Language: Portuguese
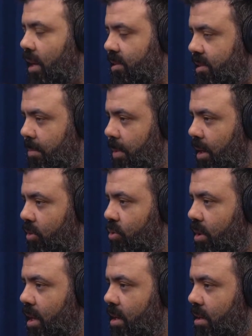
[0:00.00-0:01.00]
semana
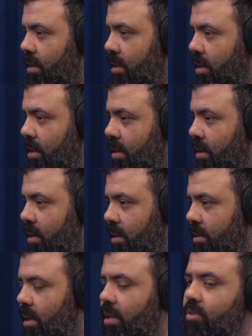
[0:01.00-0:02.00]
toda aí? Semana toda aqui.
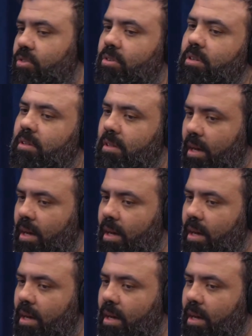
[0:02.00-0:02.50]
Entendi, tá. No